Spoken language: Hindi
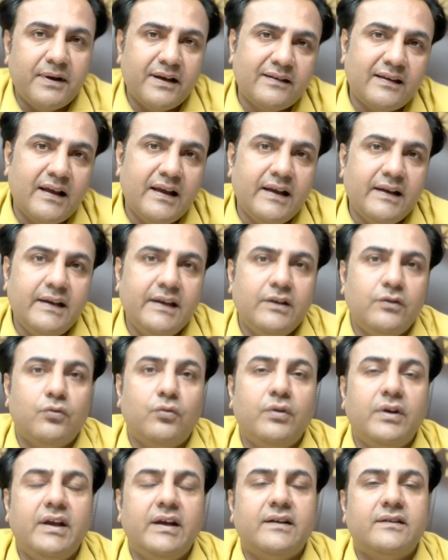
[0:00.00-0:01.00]
पैसा है नहीं
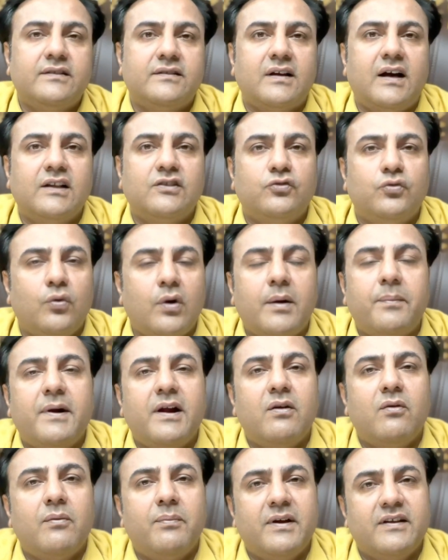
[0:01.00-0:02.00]
तो एक साथ सोलर
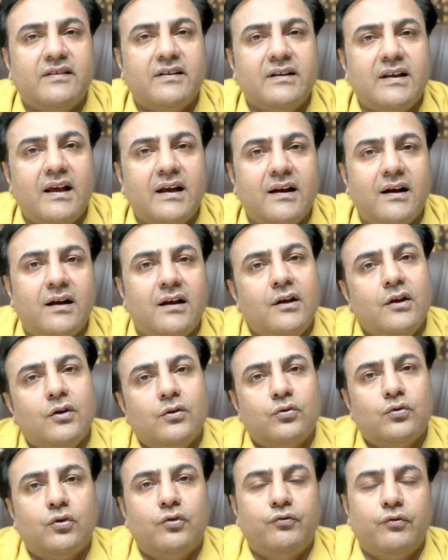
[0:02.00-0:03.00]
पैनल में पैसा जाएगा
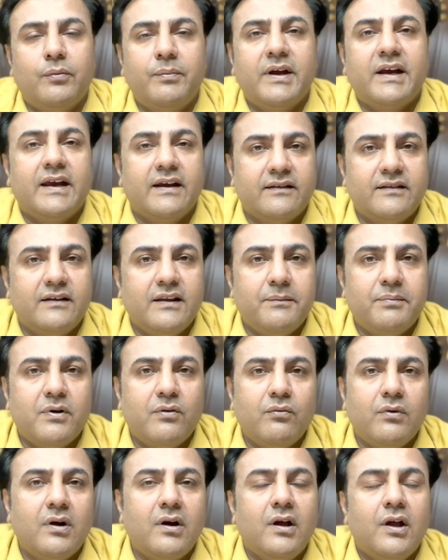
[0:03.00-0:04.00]
तो वो मैं कैसे दे
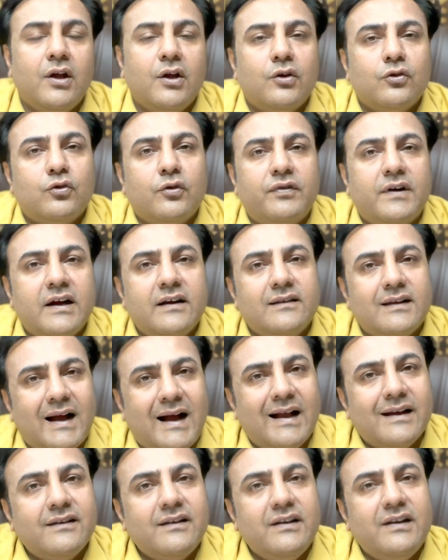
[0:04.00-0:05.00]
पाऊंगा तो फ्रेंड्स
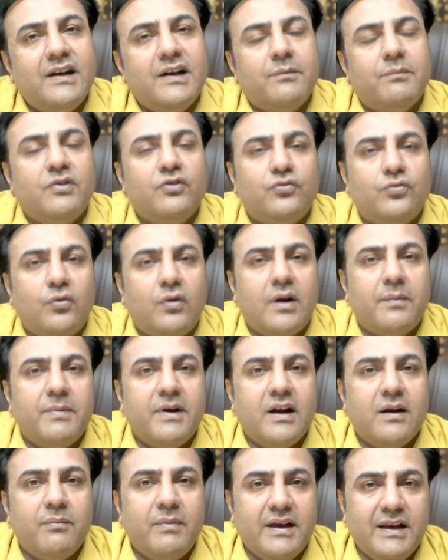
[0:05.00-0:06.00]
आज की डेट में सोलर
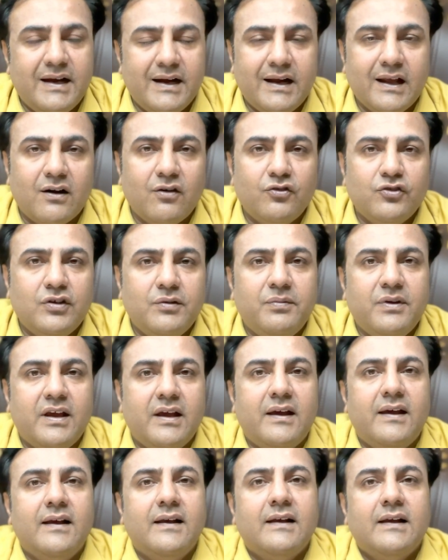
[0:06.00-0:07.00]
पैनल में ये टेक्नोलॉजी भी
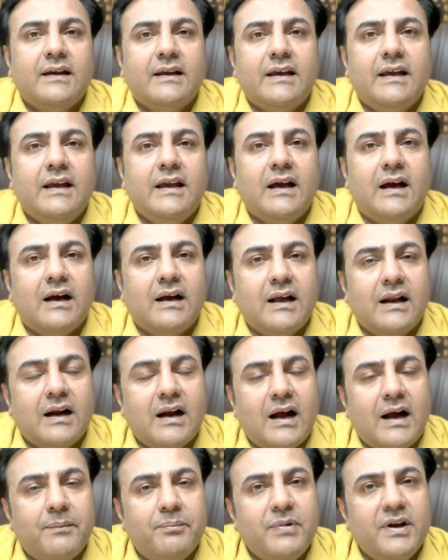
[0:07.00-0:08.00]
है कि अगर
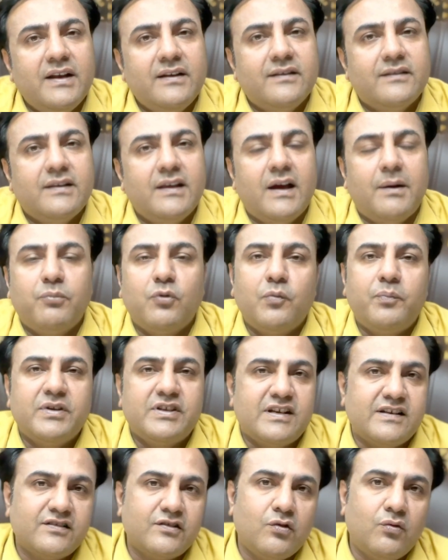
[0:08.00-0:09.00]
आपने जैसे आपको
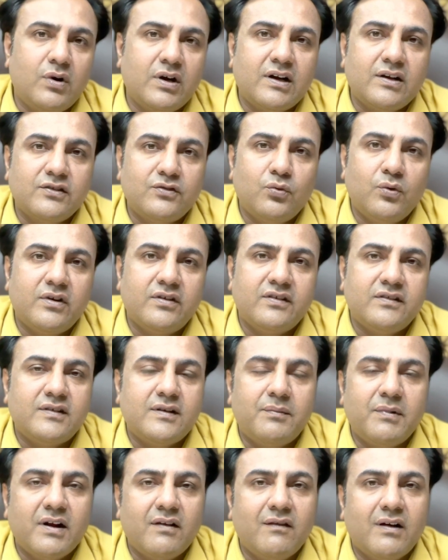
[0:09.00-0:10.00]
पचास किलोवाट का सोलर
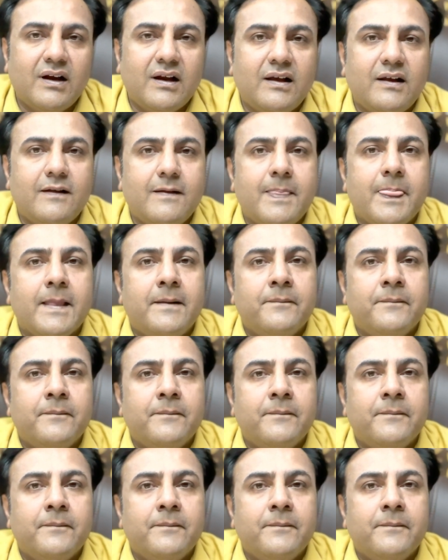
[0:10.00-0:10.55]
सिस्टम लगवाना है